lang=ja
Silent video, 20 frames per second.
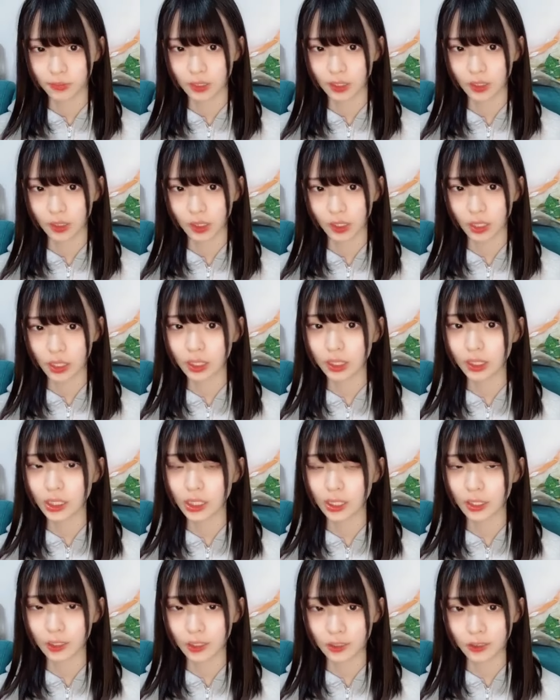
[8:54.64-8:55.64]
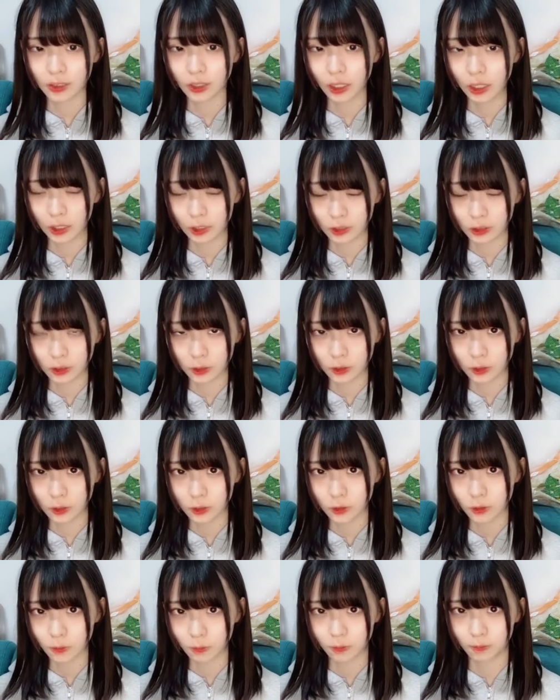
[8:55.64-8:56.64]
絶対来てねって感じ
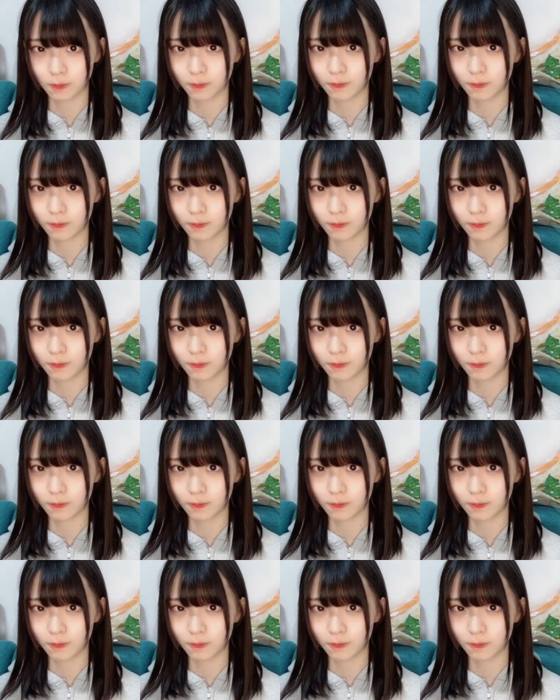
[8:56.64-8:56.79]
です